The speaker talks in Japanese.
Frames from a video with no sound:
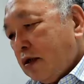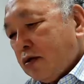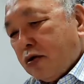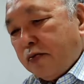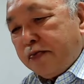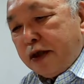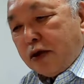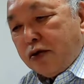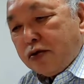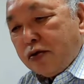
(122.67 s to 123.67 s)
突飛な
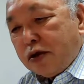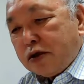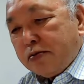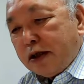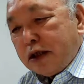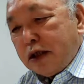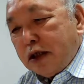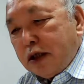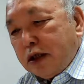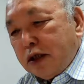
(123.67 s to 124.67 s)
行動でつまり
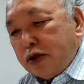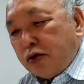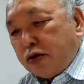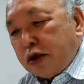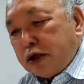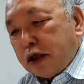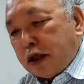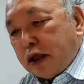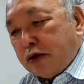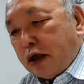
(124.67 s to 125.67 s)
意図的な設
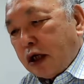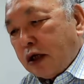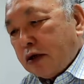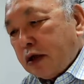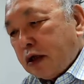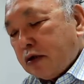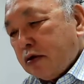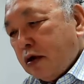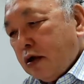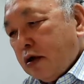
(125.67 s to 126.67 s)
計の結果ではなく
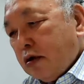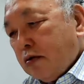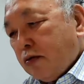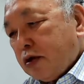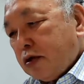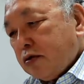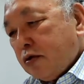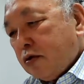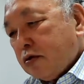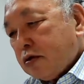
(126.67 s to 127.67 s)
モデル
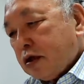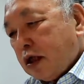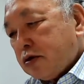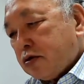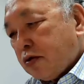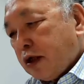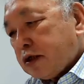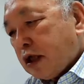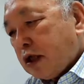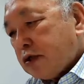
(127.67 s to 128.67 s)
のサイズと深さ
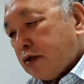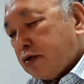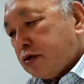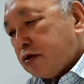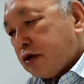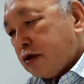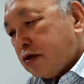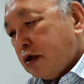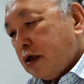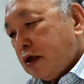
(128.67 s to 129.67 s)
から生じるスキル
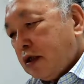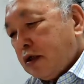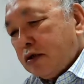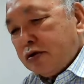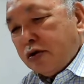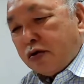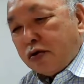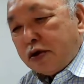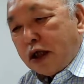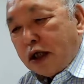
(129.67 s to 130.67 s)
条項
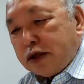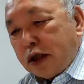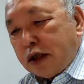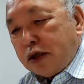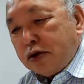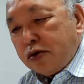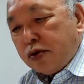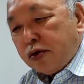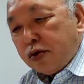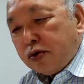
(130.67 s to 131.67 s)
を理解したり状
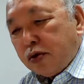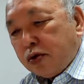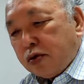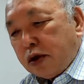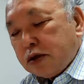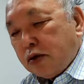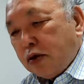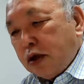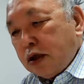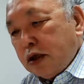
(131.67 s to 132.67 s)
況とことわざを
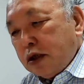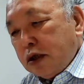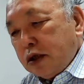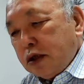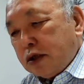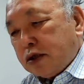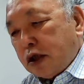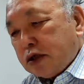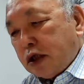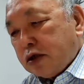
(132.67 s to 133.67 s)
一致さ
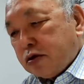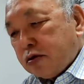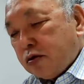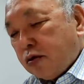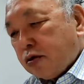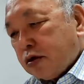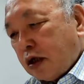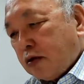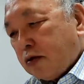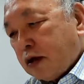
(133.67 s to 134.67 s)
せたりする能力な
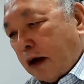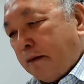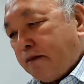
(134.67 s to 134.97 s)
どだ